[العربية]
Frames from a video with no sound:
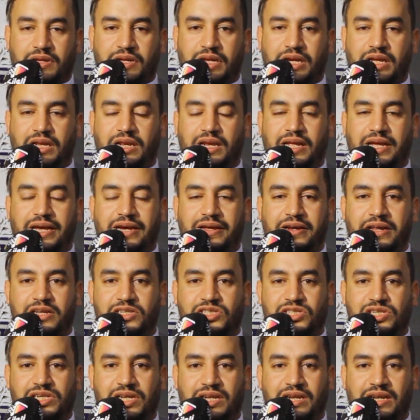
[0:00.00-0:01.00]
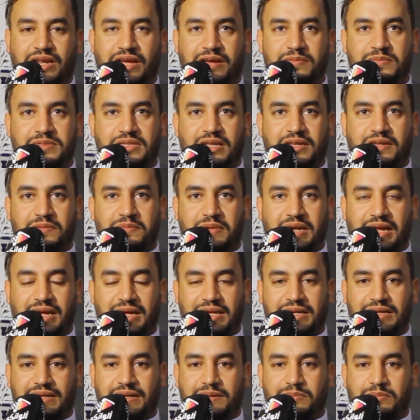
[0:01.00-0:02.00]
كاين الاخراج ديال حمزه
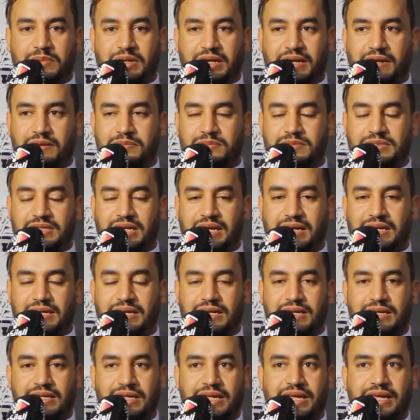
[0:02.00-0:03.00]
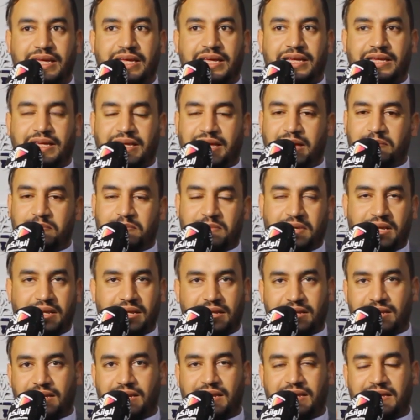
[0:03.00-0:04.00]
الملاحي كنبلغ لهم التحيه
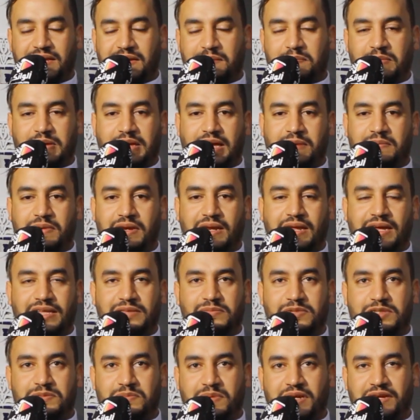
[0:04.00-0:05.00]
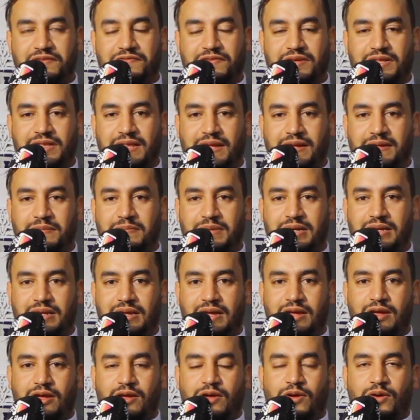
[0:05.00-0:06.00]
كاملين ليكيب كامله اللي خدمت معايا في هذا العمل
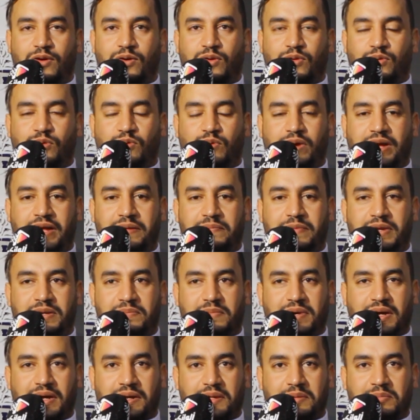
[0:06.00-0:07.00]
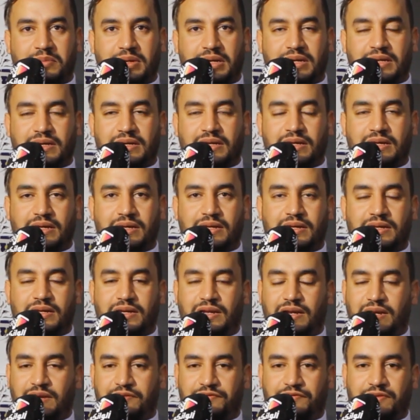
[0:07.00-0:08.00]
هو عمل مغربي
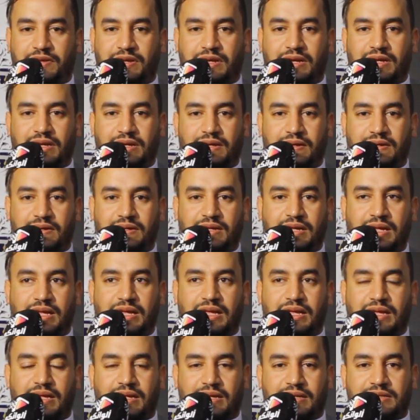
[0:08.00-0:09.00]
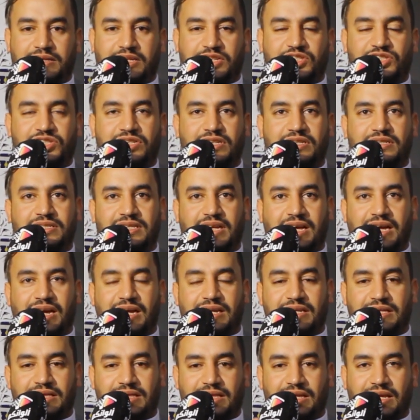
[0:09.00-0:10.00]
اللي فيه داكشي
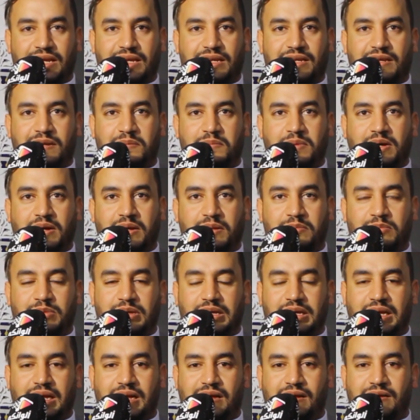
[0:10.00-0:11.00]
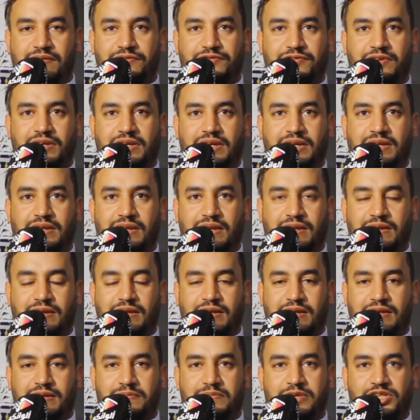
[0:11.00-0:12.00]
التقاليد ديالنا المغربيه فيه
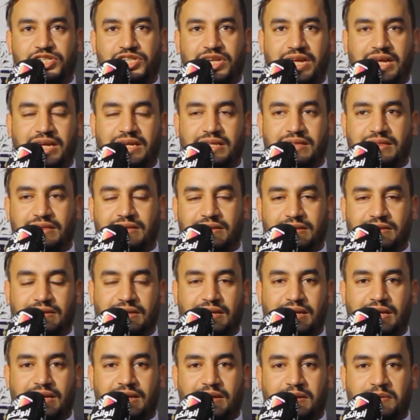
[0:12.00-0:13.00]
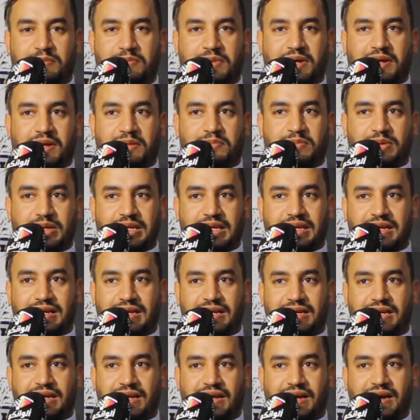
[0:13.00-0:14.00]
المشاهد
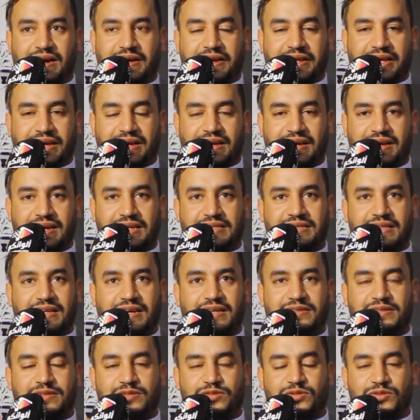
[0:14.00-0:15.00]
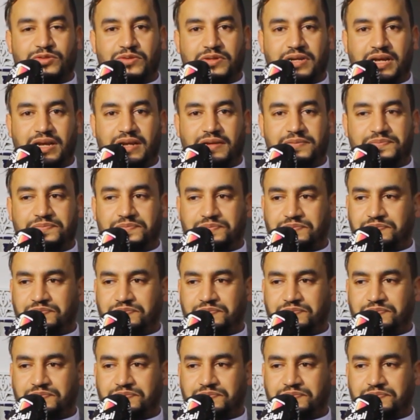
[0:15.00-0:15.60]
مغربيه عريقه تراديسيونيل